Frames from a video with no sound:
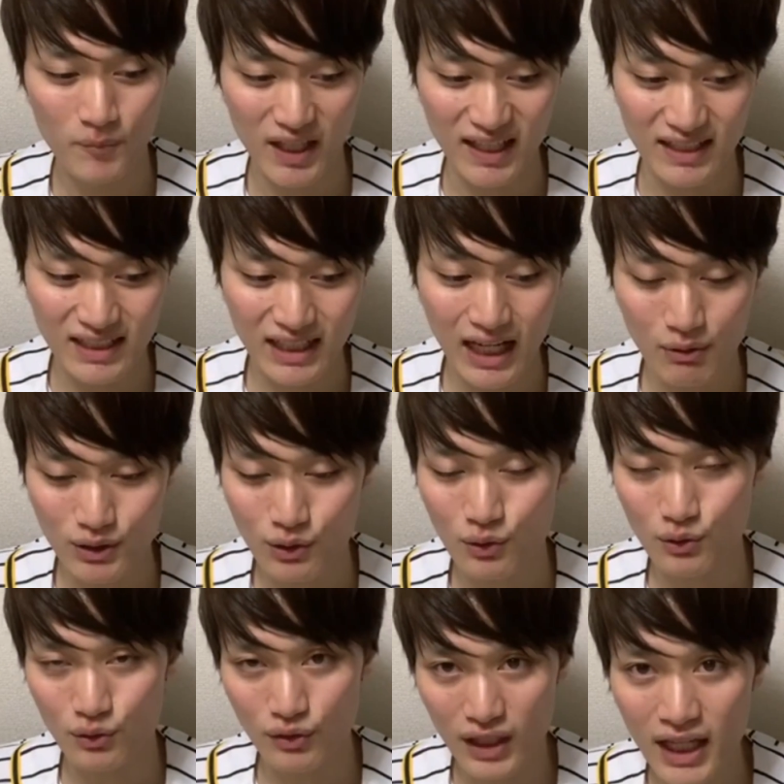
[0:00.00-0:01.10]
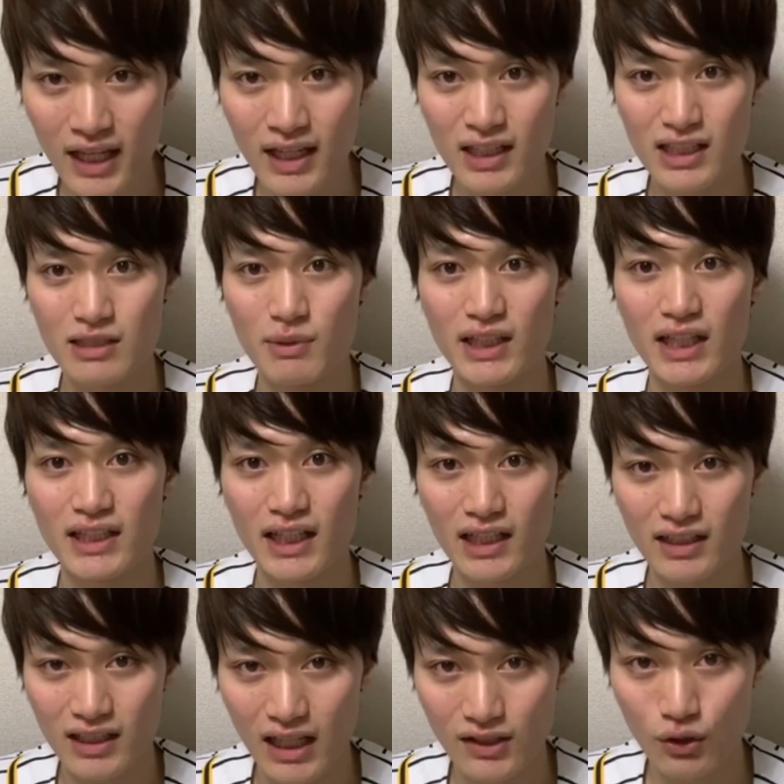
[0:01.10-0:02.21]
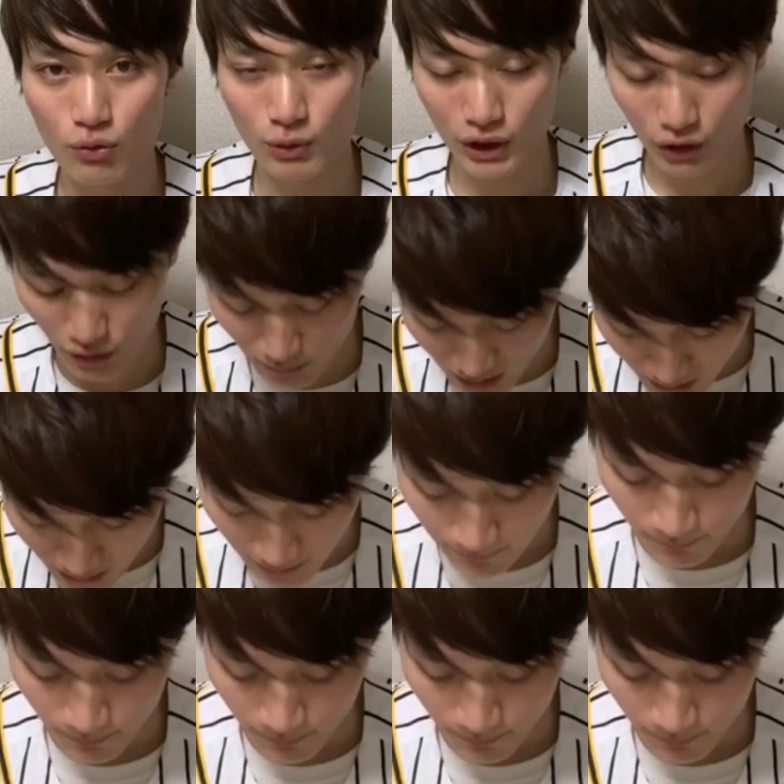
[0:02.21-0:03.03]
えー、次回はそろそろね、決めていただきたいと思っております。